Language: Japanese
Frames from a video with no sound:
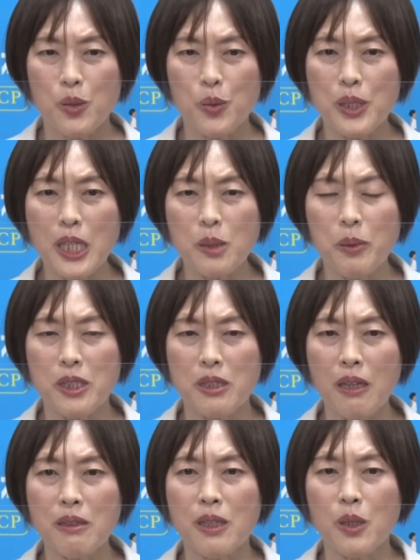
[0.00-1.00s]
その立場に
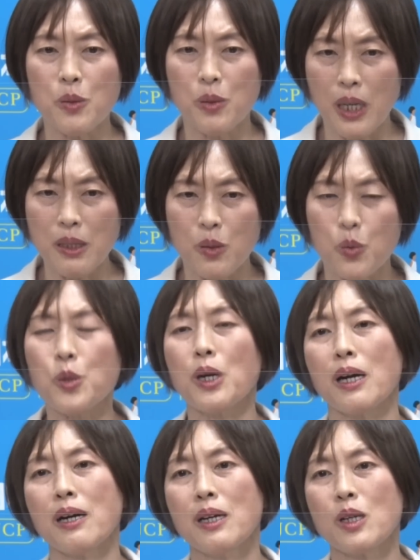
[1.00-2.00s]
立ってるのかってこと
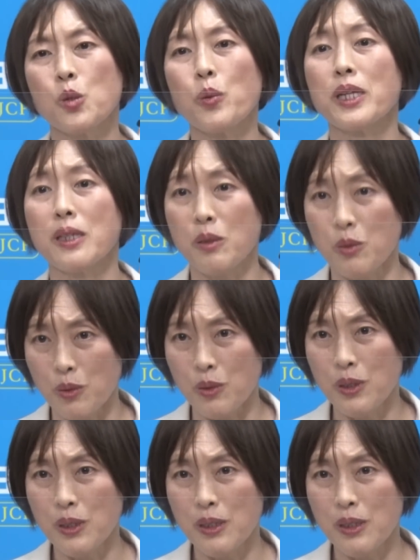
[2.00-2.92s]
が問われてくる。